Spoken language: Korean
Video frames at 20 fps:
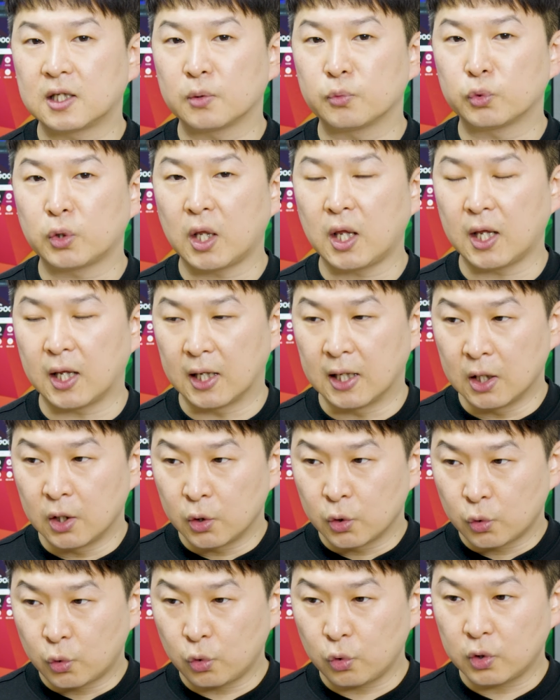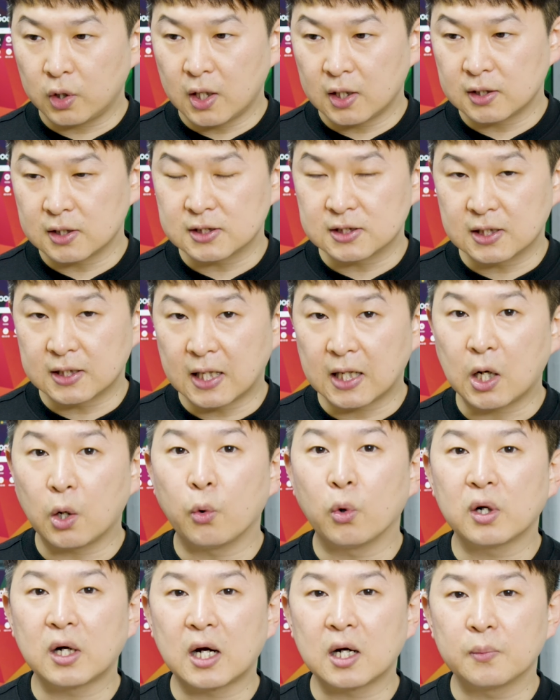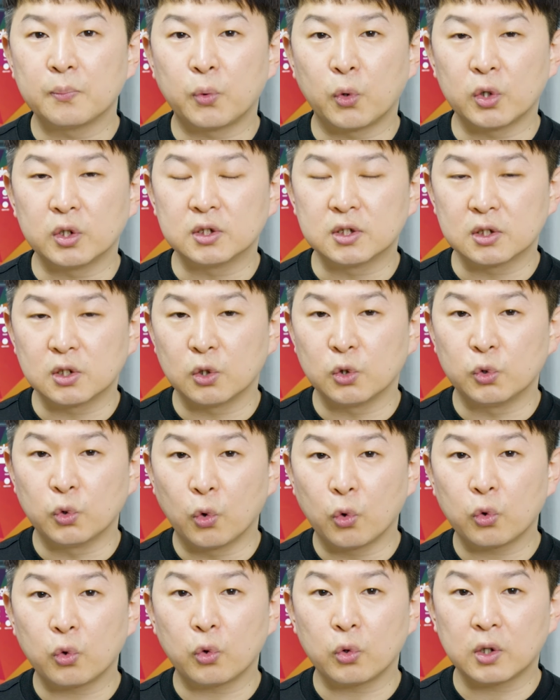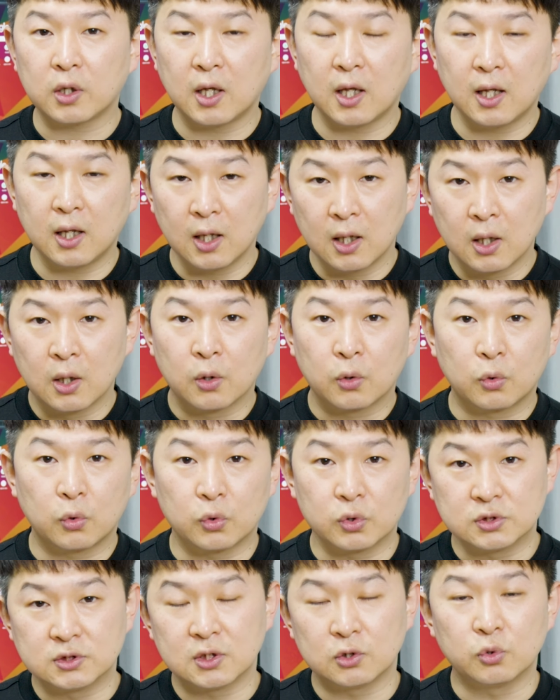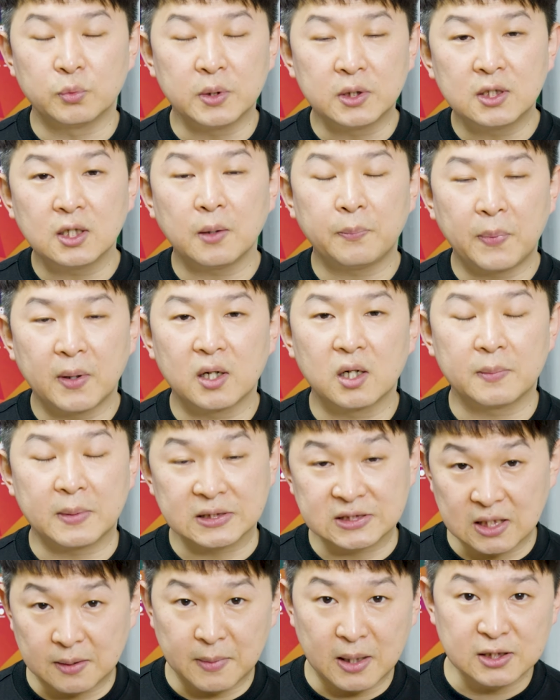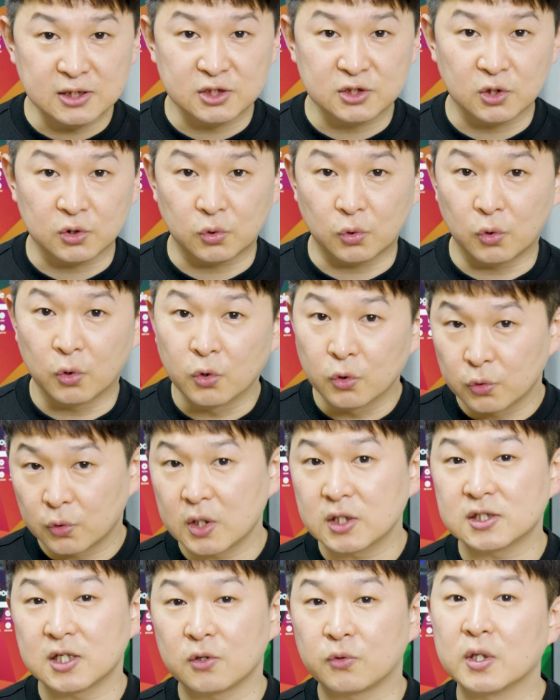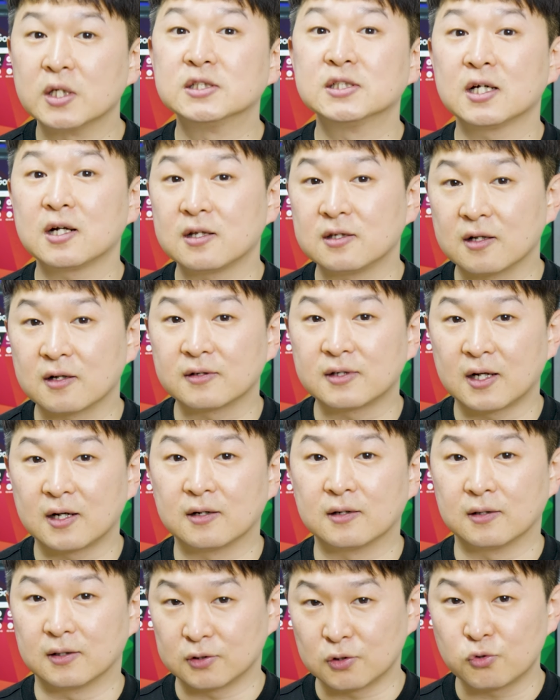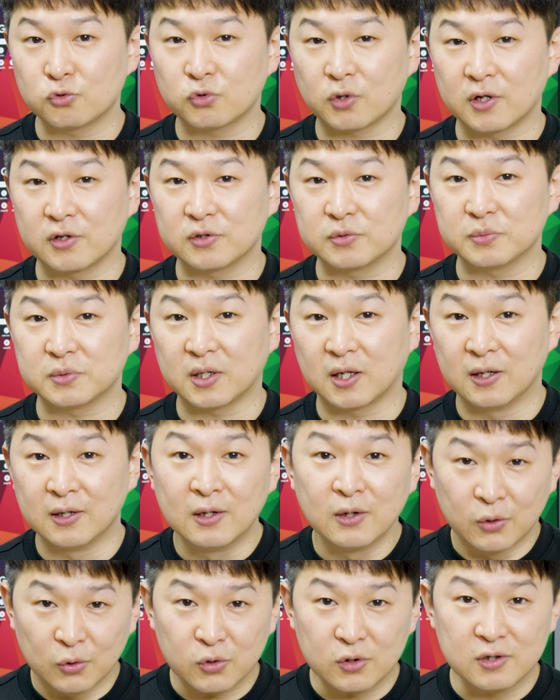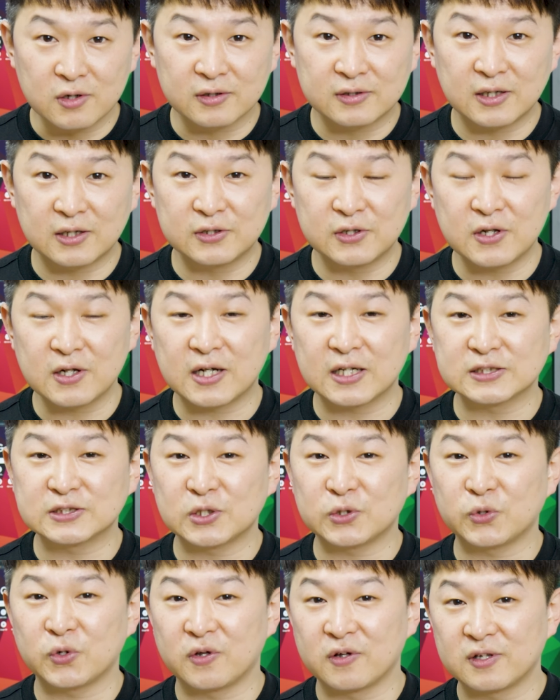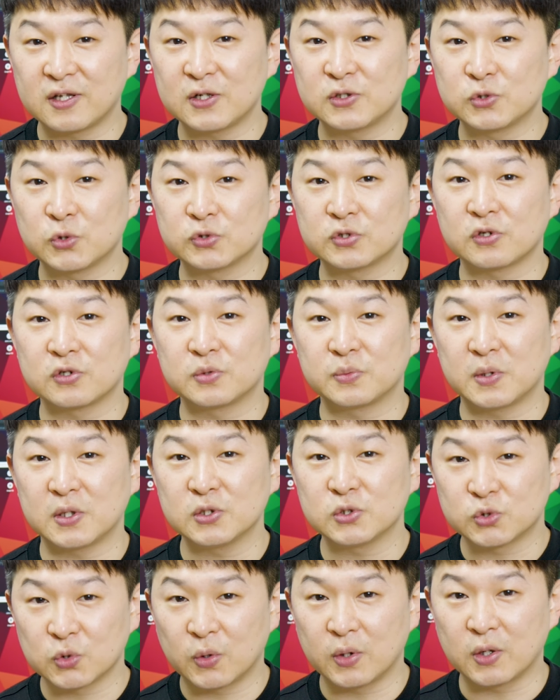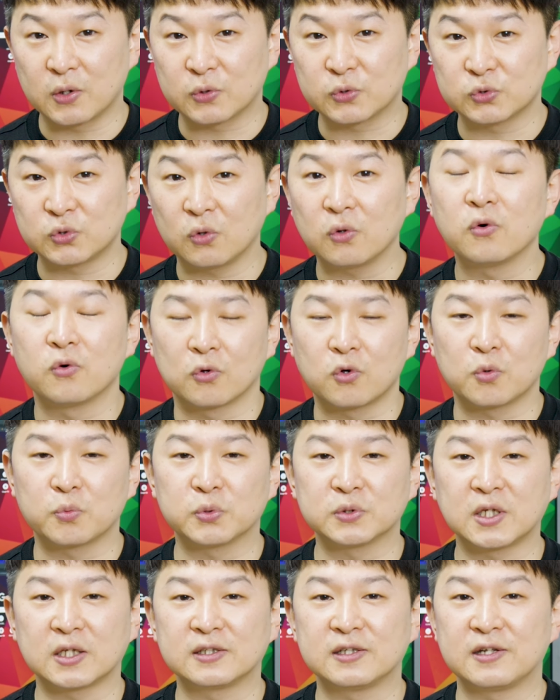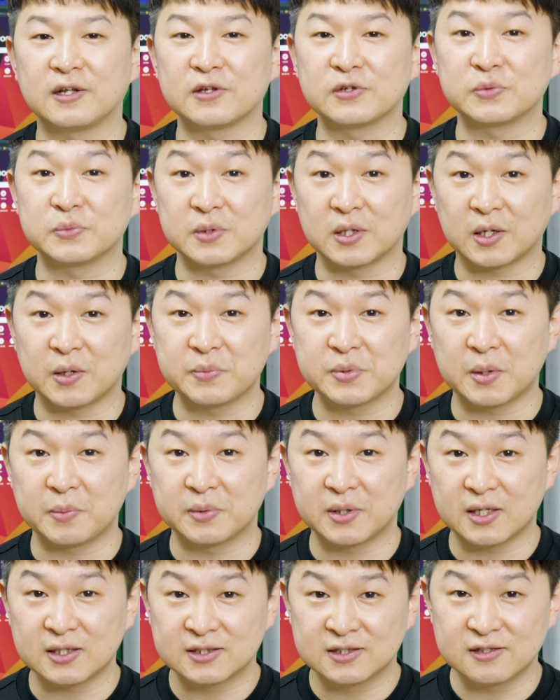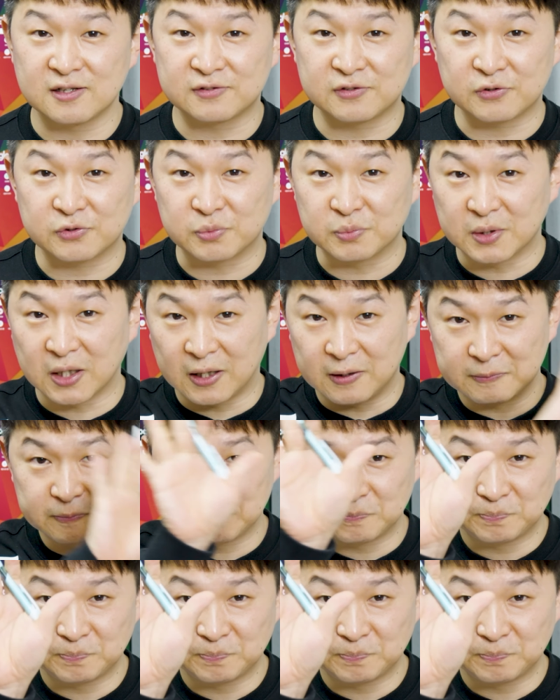때문에, 그렇게 해서 이제 내가 원하는 포인트를 요렇게 그 이제 루미트리 패널만 잘 만지셔도 굉장히 괜찮은 영상을 얻을 수가 있습니다. 오늘 영상은 여기까지 하고, 영상이 좋으셨으면 좋아요, 구독 꼭 부탁드리겠습니다. 감사합니다. 신혜수였습니다.